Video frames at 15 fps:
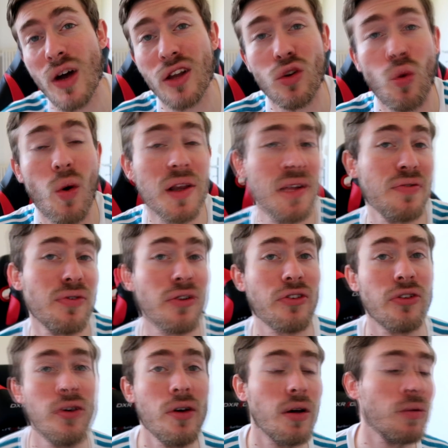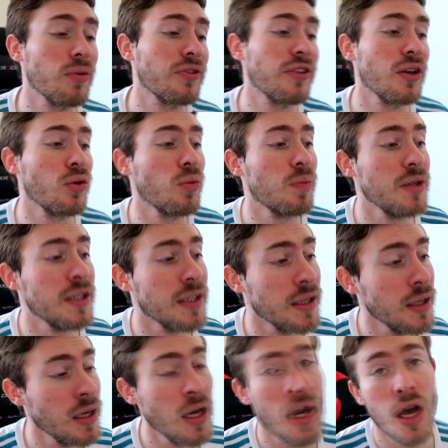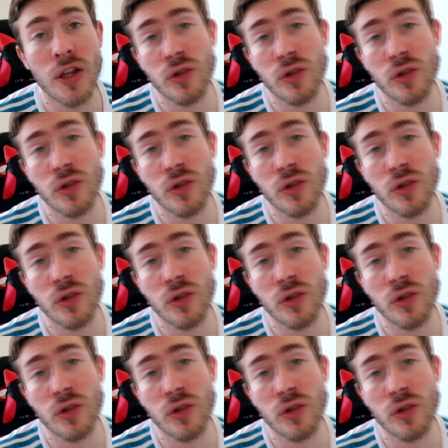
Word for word: à trois défenseurs, donc c'est compliqué.